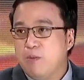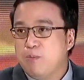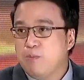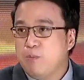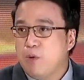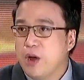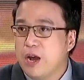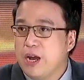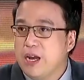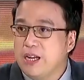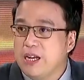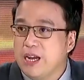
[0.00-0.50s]

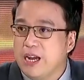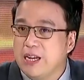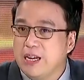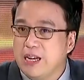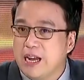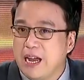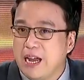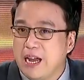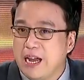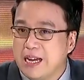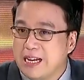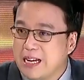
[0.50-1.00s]
Hindi mo
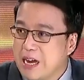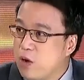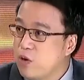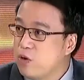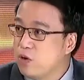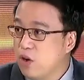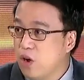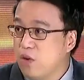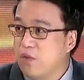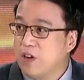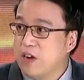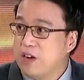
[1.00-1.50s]
pwede
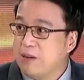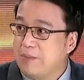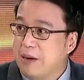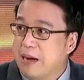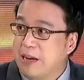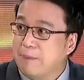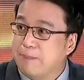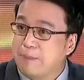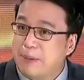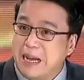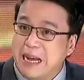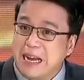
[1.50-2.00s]
na ikaw,
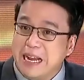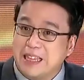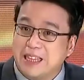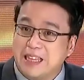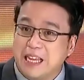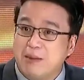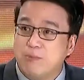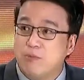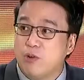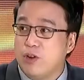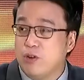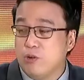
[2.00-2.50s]

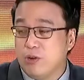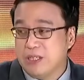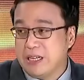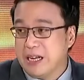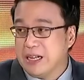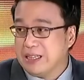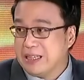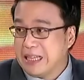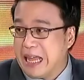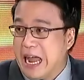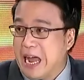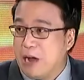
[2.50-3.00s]
government, pilitin
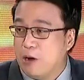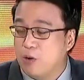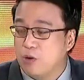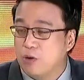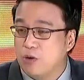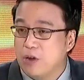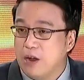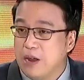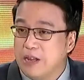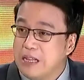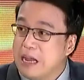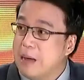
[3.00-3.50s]
mo yung isang
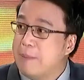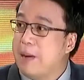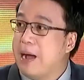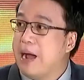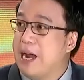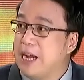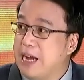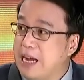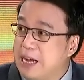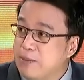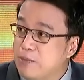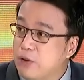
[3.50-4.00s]
tao
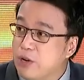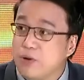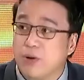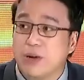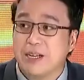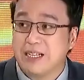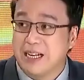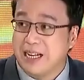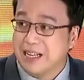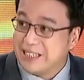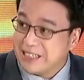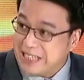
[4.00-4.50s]
na
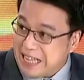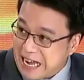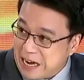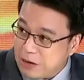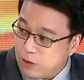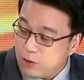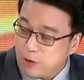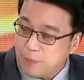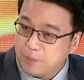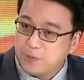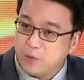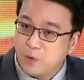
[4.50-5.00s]
mahalin mo yung
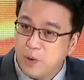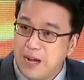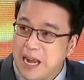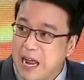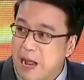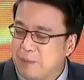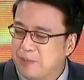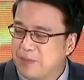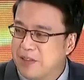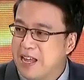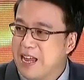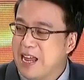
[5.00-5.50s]
isang
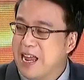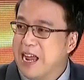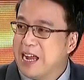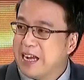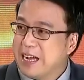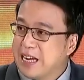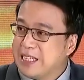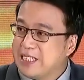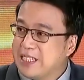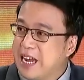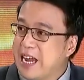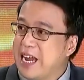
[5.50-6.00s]
tao.
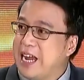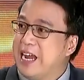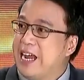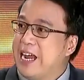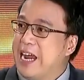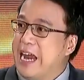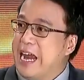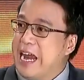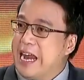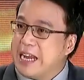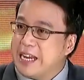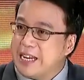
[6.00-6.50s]
Wala.
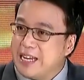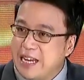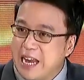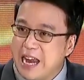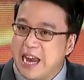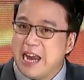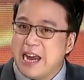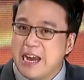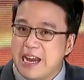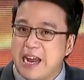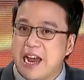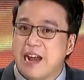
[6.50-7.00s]
Kasi
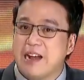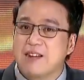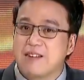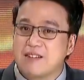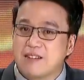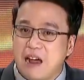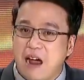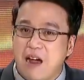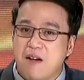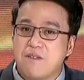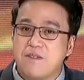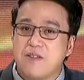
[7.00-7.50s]

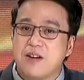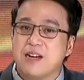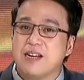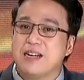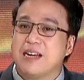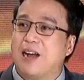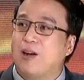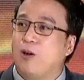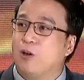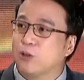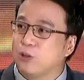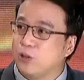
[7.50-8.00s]
hindi yan
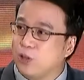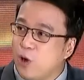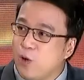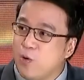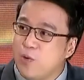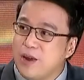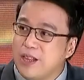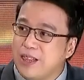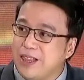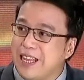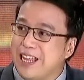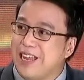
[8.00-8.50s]
covered
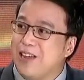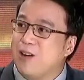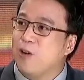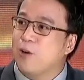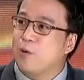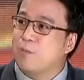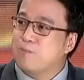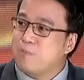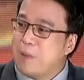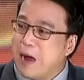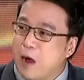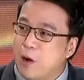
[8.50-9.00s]
ng
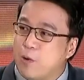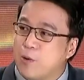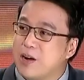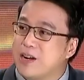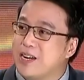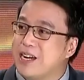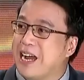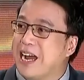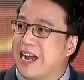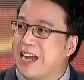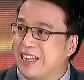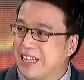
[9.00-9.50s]
authority or
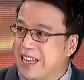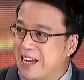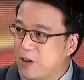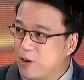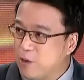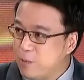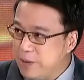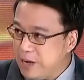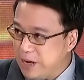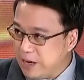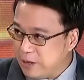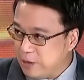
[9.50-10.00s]
power
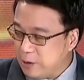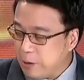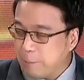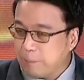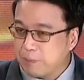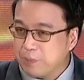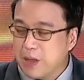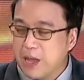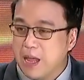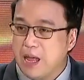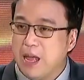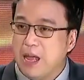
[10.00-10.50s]
ng ating
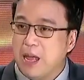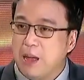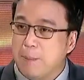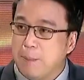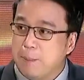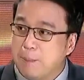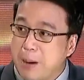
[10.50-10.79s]
gobyerno.